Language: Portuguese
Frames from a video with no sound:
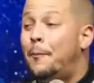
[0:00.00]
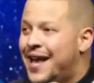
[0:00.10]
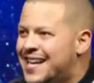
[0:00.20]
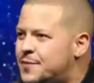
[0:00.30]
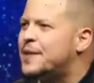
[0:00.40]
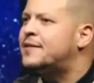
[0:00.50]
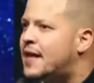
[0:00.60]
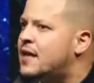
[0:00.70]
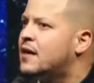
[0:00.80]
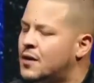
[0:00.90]

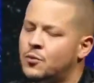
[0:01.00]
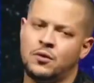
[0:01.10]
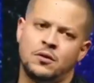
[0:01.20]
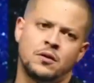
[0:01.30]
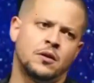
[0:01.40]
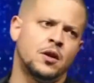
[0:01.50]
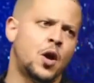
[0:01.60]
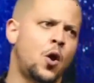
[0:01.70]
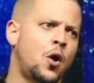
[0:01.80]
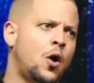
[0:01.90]
presbiteriano
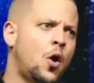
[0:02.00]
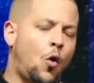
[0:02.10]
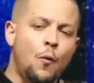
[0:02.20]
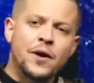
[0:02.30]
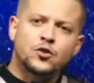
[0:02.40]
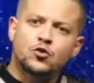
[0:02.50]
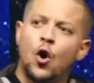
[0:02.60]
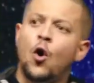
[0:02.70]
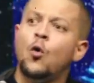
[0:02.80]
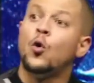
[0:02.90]

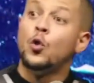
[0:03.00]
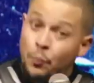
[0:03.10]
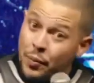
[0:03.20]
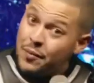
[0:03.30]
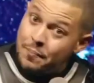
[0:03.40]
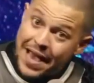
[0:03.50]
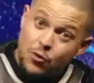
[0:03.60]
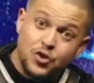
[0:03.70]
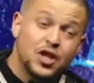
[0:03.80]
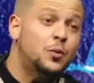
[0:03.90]
começou no
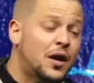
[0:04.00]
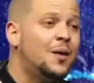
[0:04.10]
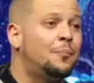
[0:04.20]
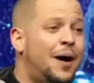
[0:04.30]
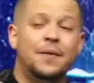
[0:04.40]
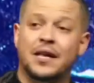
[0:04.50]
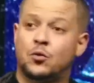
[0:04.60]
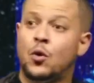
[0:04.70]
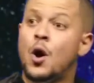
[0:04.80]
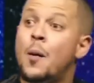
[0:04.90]
primeiro dia do
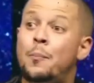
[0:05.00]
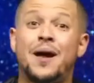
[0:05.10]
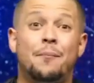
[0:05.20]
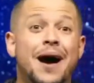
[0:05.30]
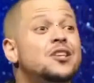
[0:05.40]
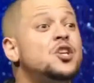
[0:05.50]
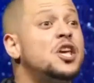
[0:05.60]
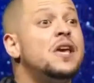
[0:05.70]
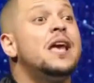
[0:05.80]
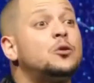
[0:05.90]
acampamento para mais de
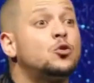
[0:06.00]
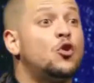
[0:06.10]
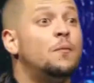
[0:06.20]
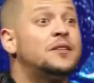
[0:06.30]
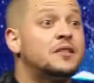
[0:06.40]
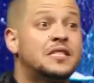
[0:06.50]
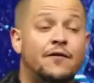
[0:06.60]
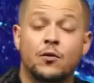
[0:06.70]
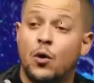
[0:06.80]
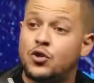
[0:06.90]
500 homens que
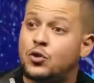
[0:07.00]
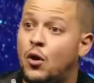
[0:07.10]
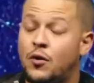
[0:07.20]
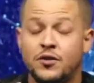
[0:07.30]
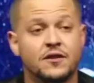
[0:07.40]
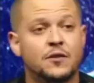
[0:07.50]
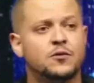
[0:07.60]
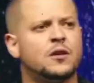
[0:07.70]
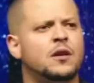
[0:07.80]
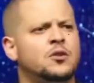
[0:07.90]
estavam no auditório dizendo o
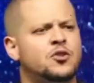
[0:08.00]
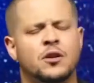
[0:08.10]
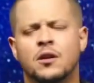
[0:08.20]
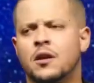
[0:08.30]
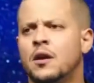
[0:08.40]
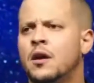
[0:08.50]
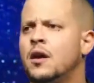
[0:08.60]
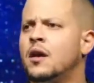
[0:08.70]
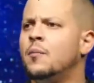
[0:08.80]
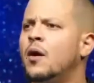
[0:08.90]
seguinte:
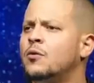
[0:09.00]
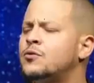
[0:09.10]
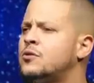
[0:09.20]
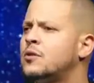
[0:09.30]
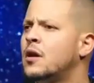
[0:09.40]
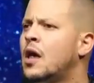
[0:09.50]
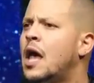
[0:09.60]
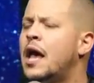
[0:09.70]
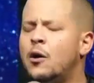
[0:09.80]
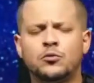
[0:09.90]
Irmãos,
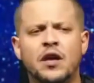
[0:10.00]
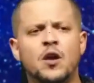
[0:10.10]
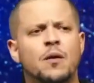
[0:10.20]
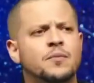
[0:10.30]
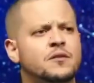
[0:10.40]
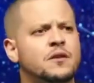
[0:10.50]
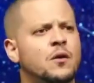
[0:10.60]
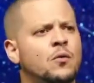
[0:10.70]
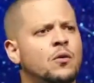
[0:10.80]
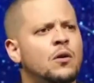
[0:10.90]
eu tenho uma
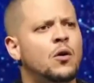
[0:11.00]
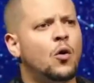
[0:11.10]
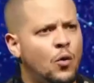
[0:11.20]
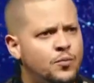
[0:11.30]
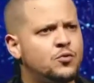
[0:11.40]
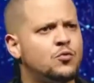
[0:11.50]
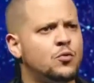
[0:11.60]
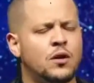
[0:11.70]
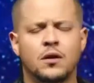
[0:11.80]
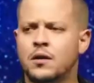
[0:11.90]
missão
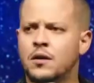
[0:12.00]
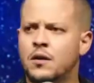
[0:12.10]
obscura.